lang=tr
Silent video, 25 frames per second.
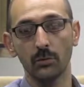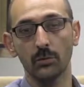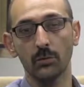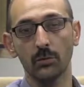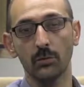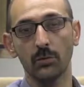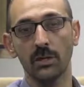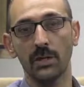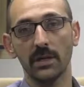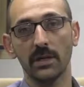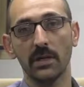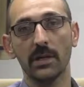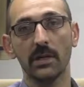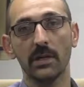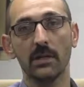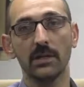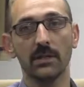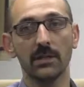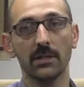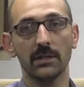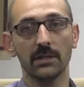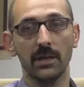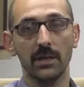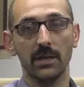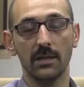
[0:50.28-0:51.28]
Bununla ilgili
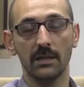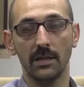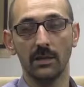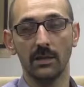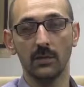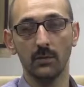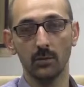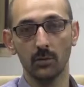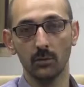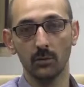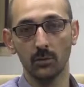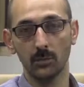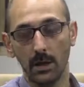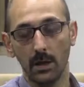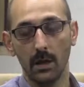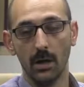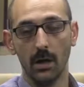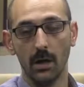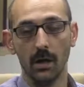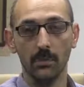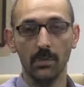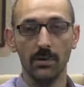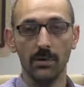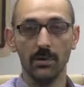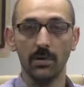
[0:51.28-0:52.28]
de zaten YouTube
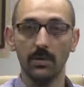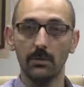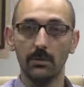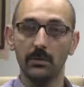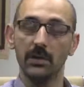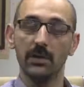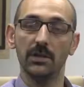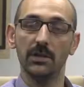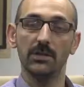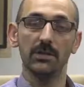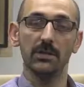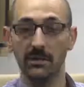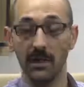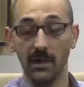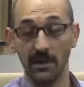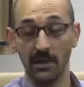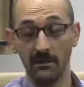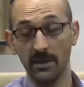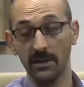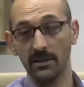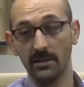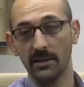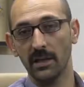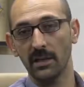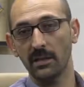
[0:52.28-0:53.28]
Amerika Birleşik
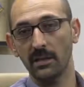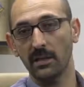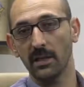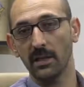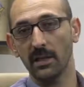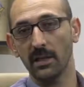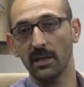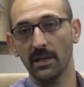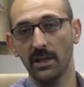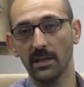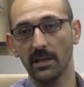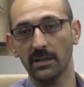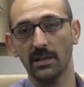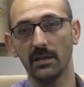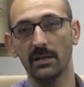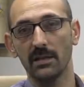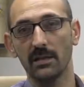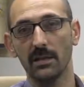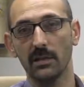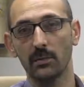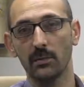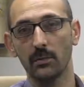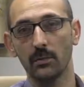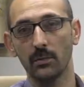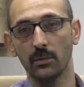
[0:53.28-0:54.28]
Devletleri'ndeki
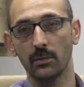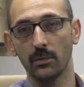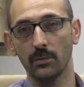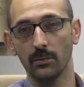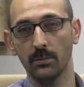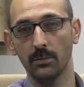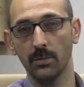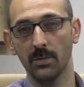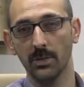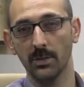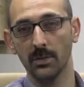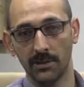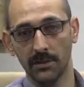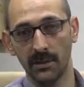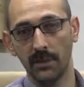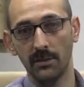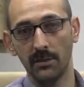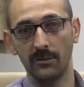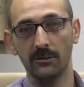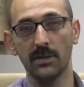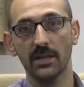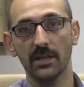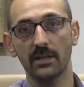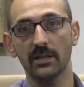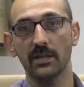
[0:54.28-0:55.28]
yasalara uygun bir
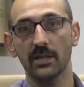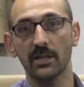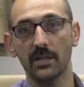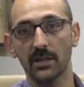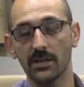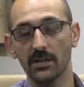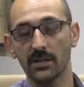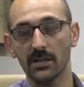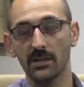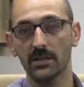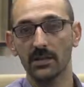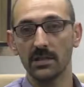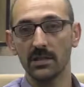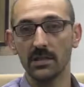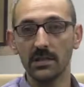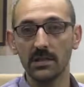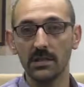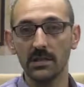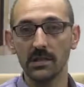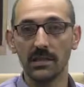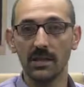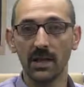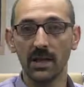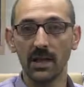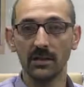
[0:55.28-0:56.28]
telif yasaları çizdiği
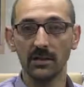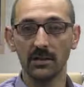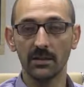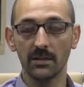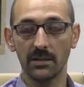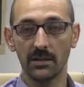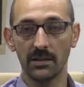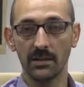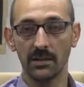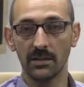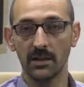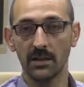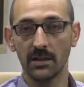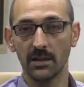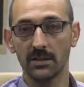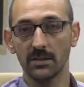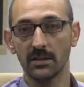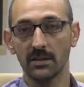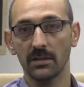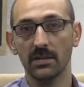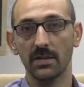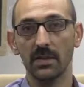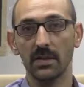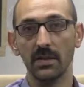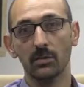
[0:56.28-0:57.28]
için kendi
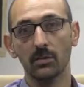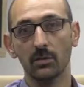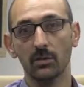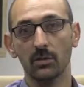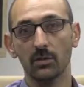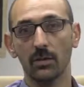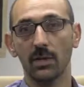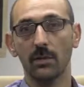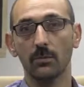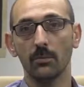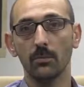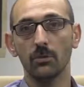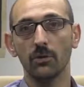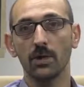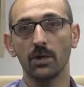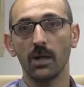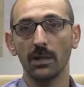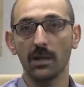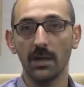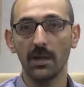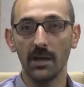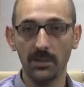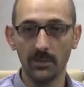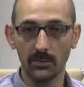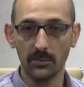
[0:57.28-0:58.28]
içerisinde bunlara
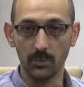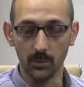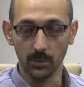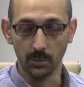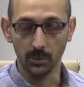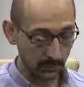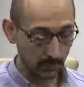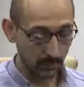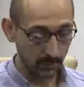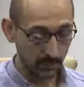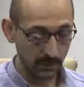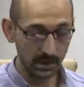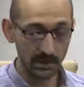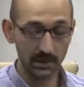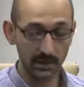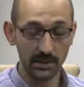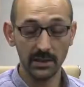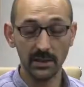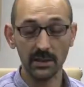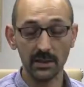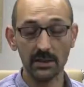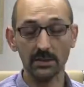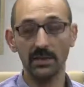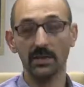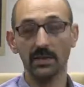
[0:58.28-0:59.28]
müsaade etmiyor. Bunlarla
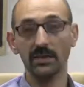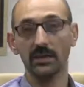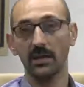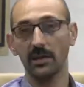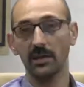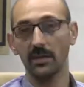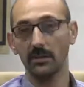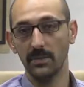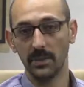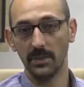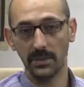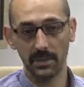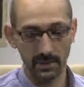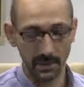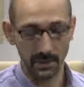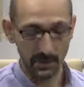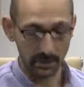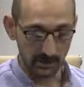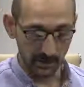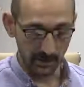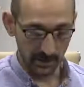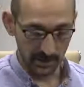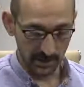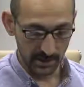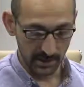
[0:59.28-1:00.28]
ilgili detaylı
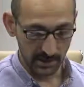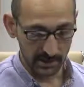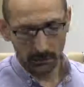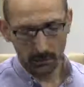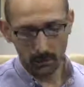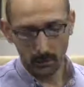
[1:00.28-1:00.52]
bilgiler vereceğiz.